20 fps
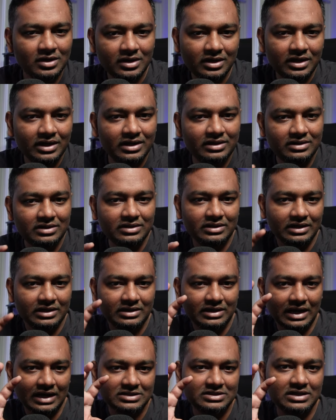இட்
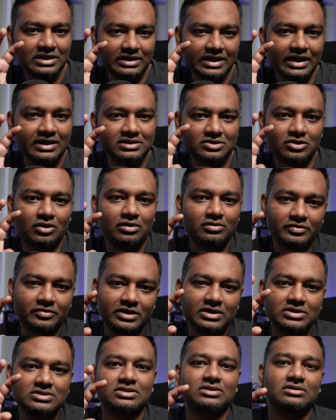இட் ஆக்சுவலி டேக்ஸ்
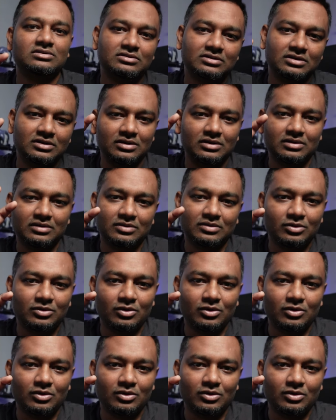கான்ஃபிடன்ஸ் அண்ட் ஒரு